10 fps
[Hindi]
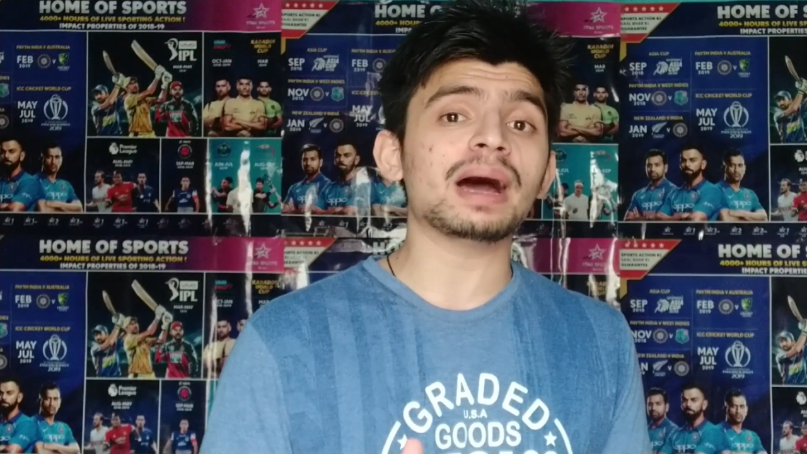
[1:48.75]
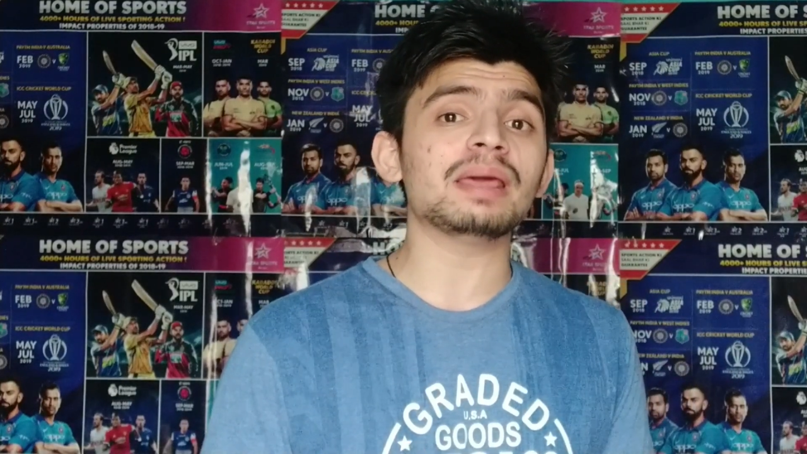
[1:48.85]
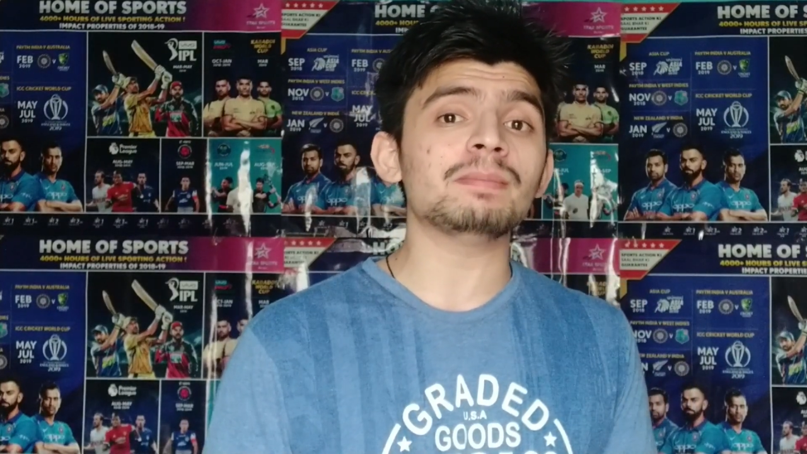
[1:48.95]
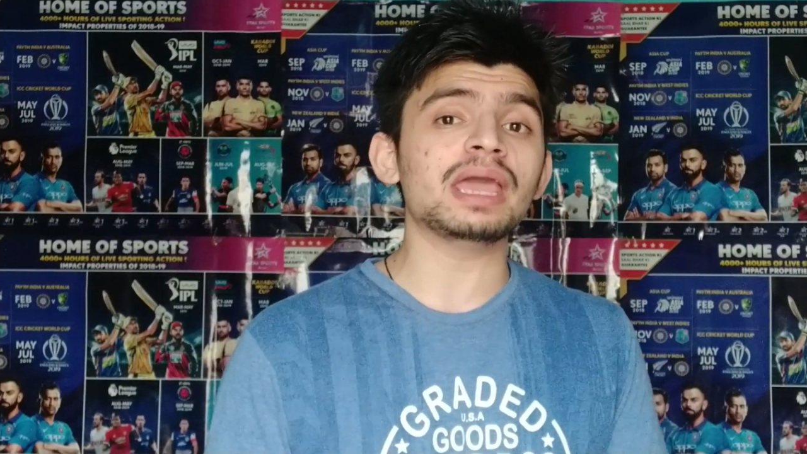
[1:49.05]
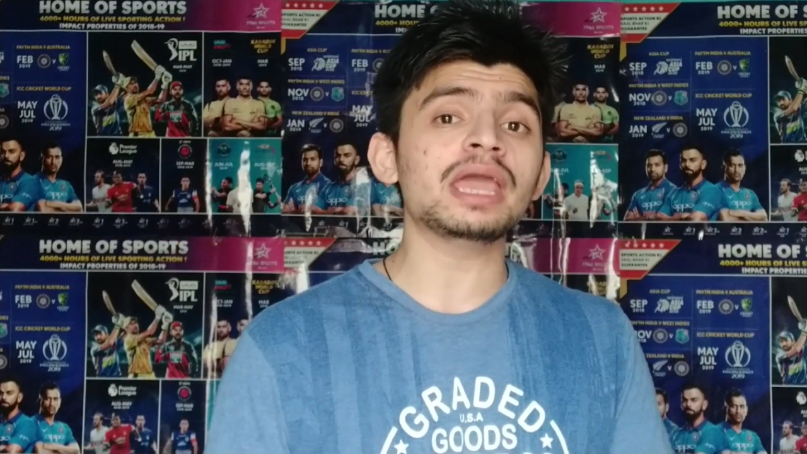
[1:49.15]

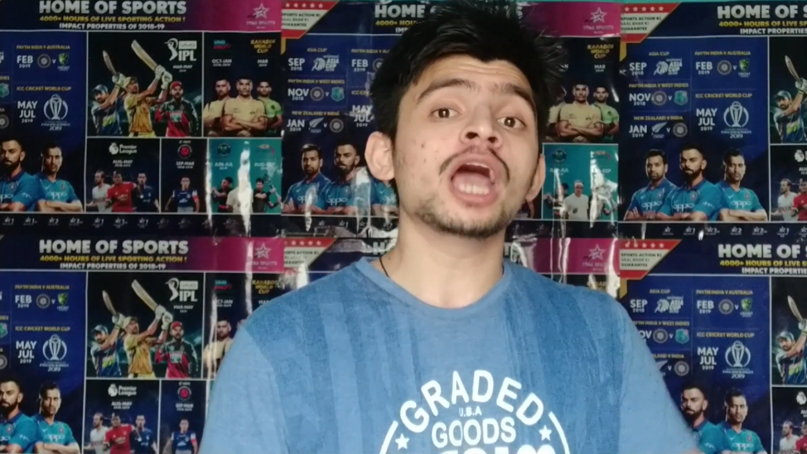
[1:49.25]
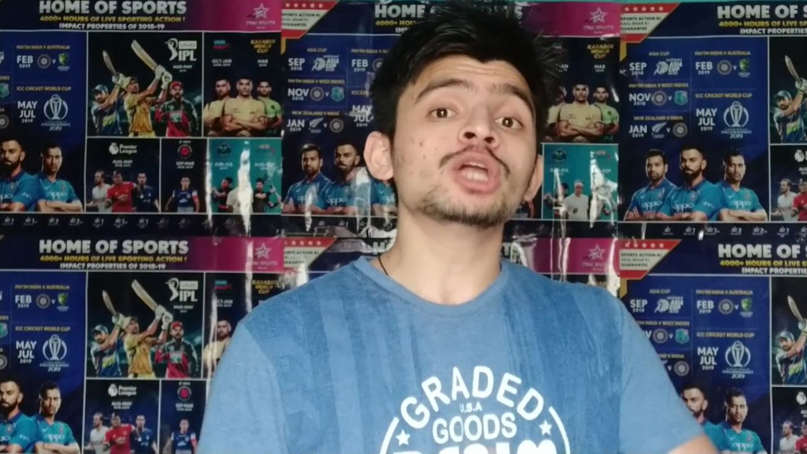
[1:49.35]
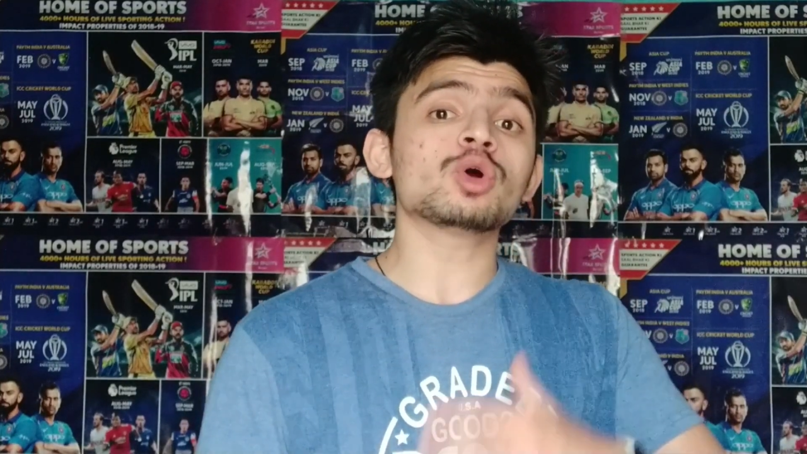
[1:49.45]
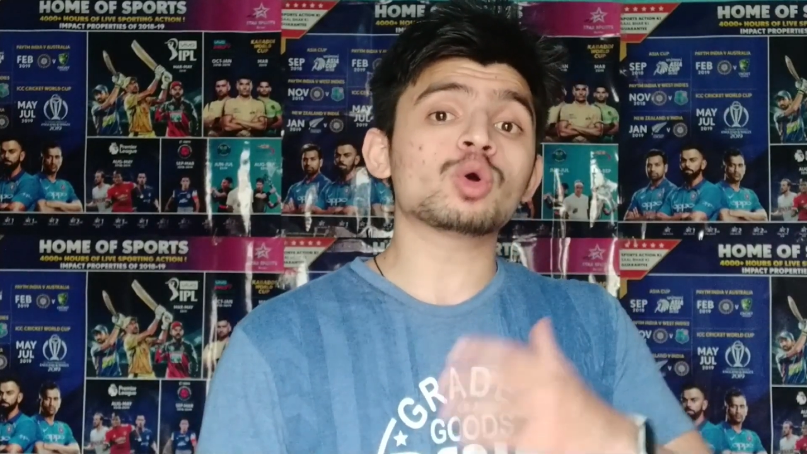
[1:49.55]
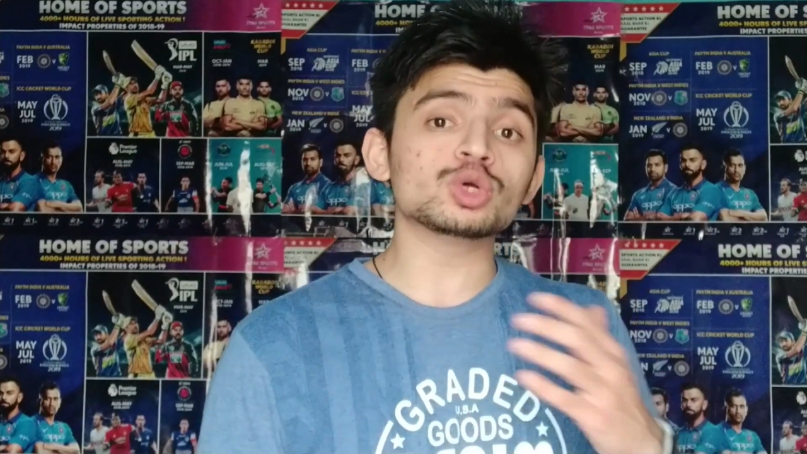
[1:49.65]
बारे में
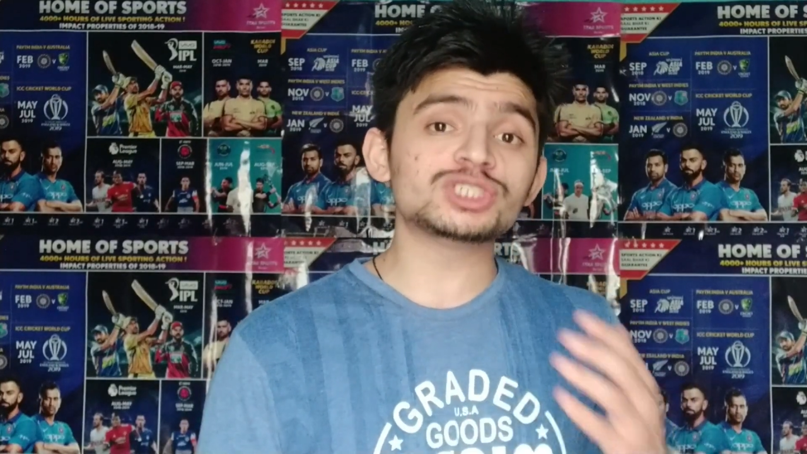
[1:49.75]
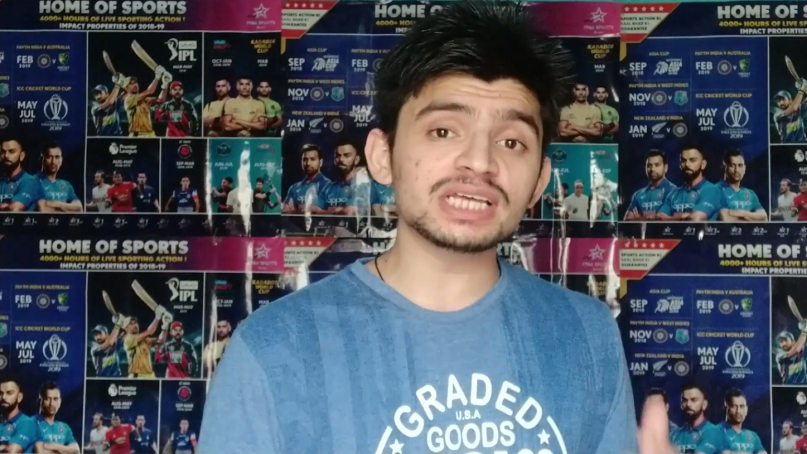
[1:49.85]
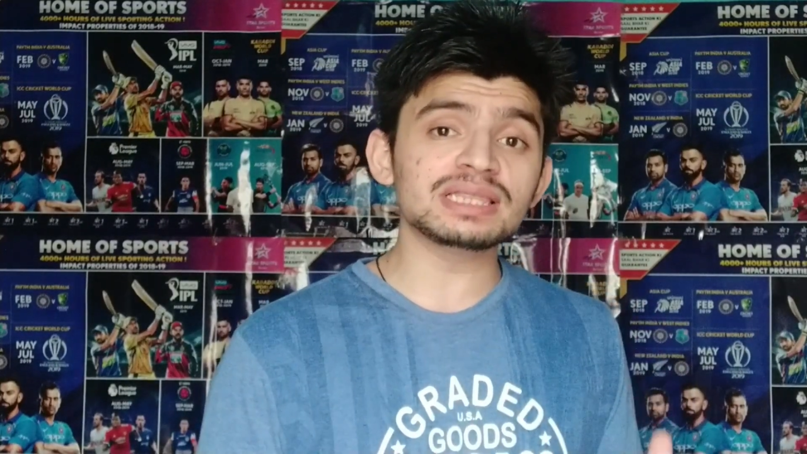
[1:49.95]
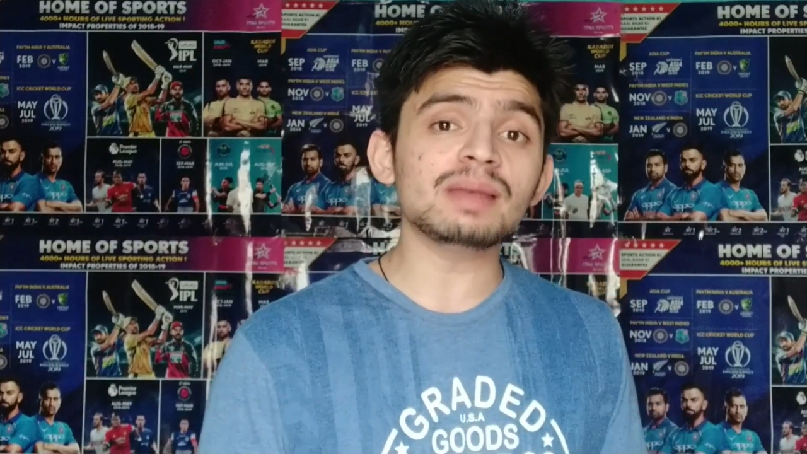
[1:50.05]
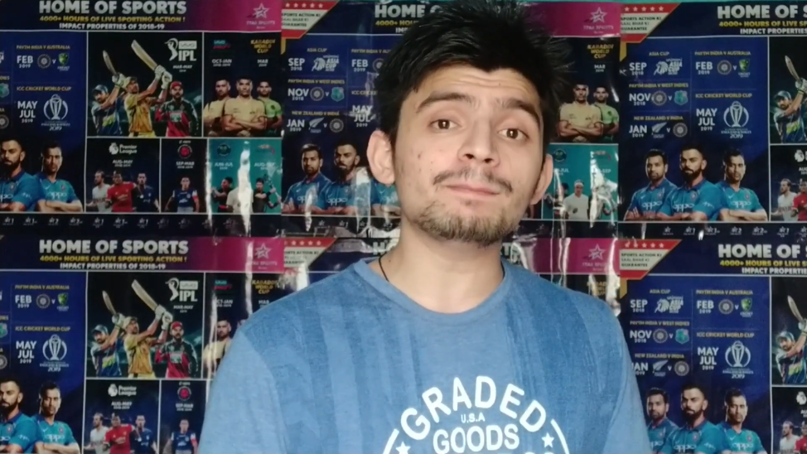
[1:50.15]
तो कुछ
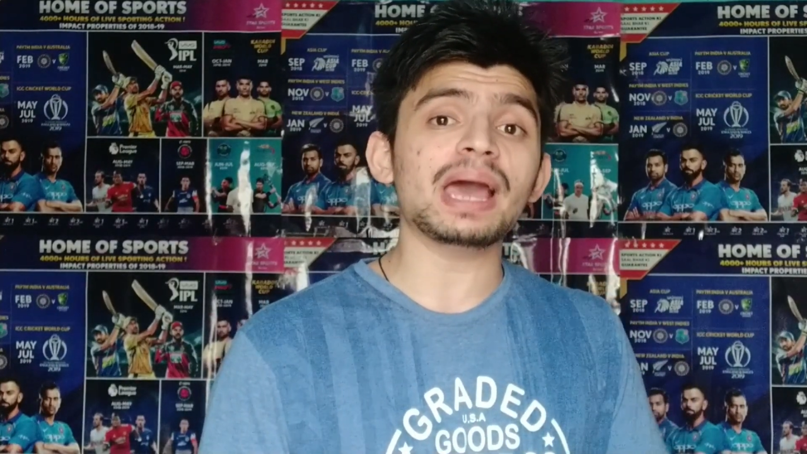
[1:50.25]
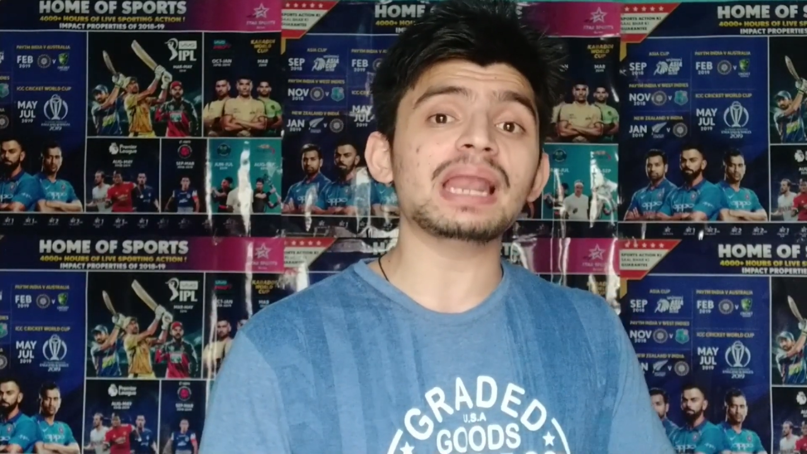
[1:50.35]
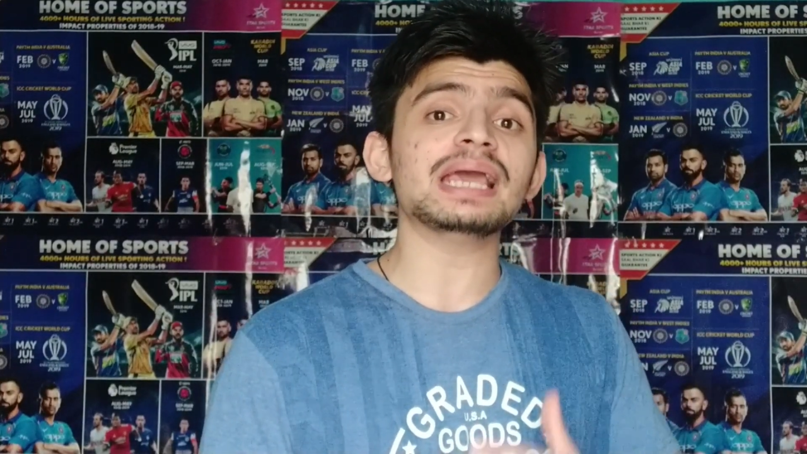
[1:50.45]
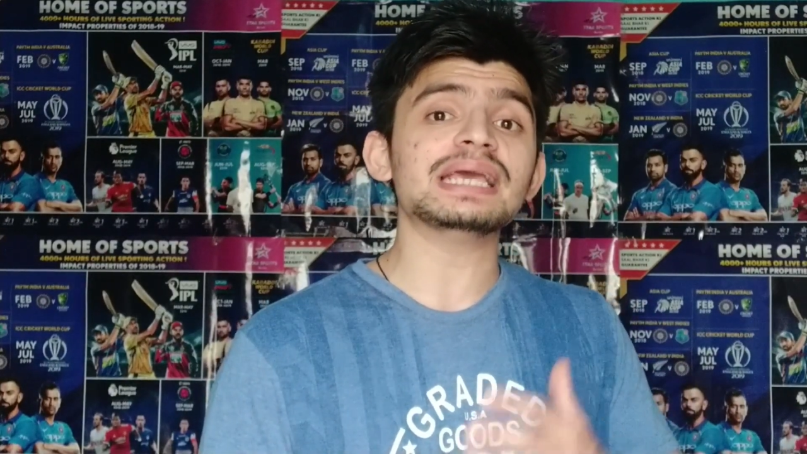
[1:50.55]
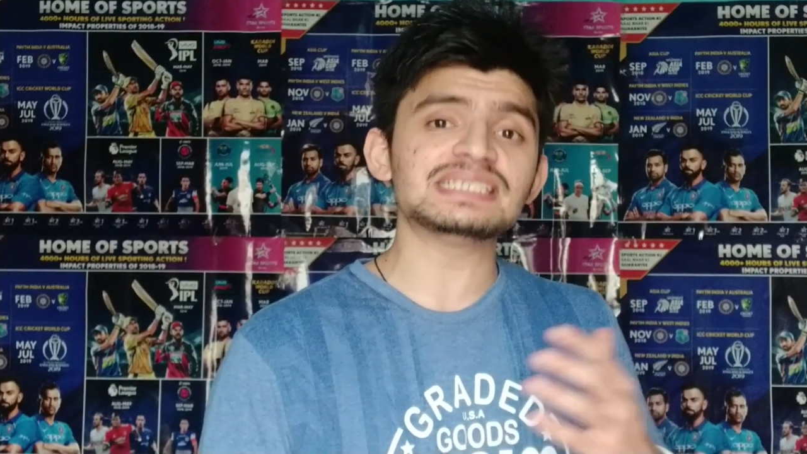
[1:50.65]
ही दिन पहले